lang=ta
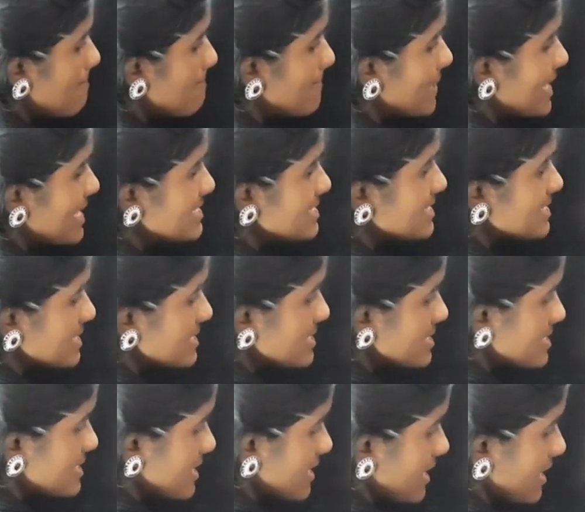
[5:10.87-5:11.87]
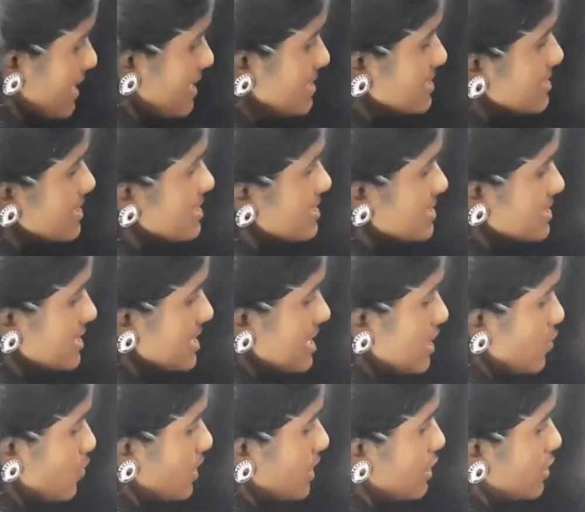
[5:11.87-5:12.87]
ப்ளஸ் சிக்ஸ் இஸ்
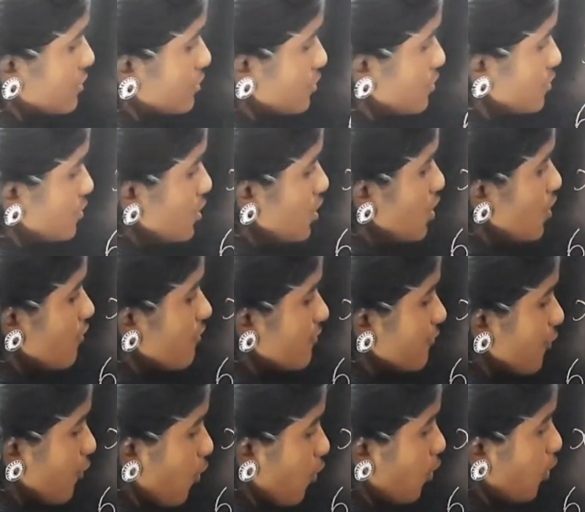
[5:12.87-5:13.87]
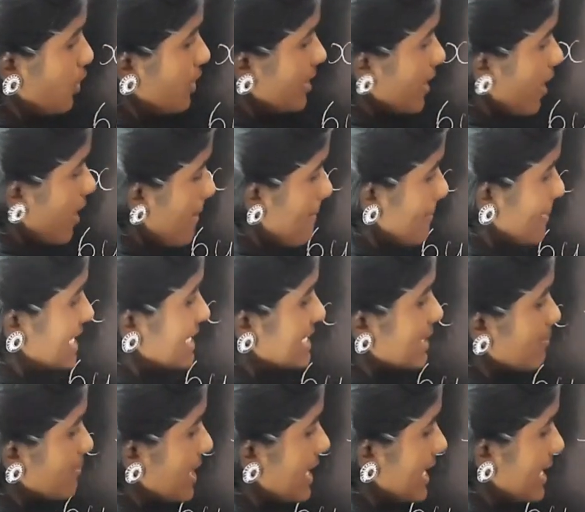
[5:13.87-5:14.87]
ஈக்குவல் ஃபோர்
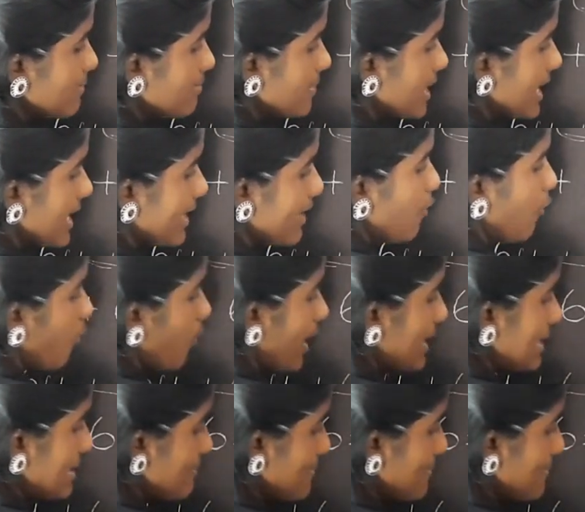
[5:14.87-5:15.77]
multiplied by y